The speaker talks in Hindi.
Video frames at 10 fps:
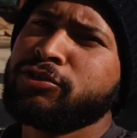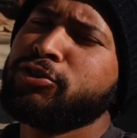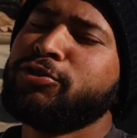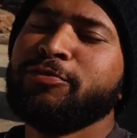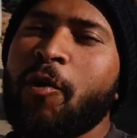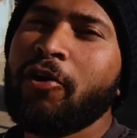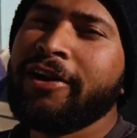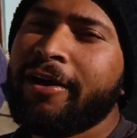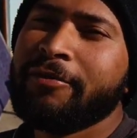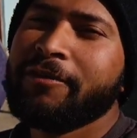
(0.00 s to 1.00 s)
तो गुड
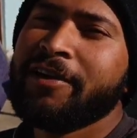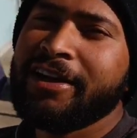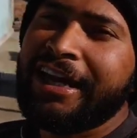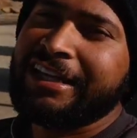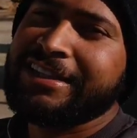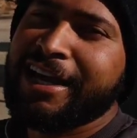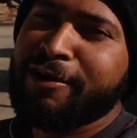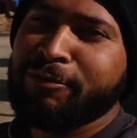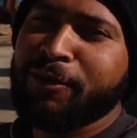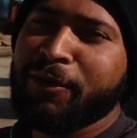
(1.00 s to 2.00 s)
मॉर्निंग एवरीवन कैसे हैं
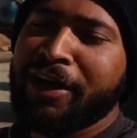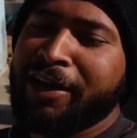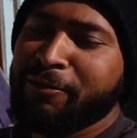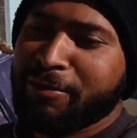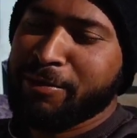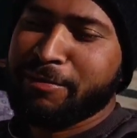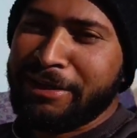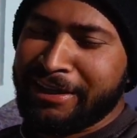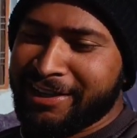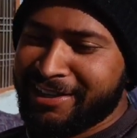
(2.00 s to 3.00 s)
आप लोग एंड मैं भी
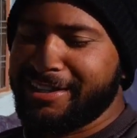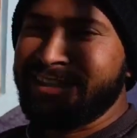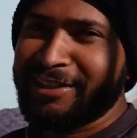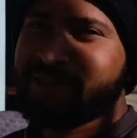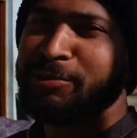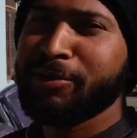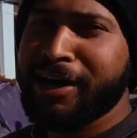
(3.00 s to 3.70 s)
बढ़िया तो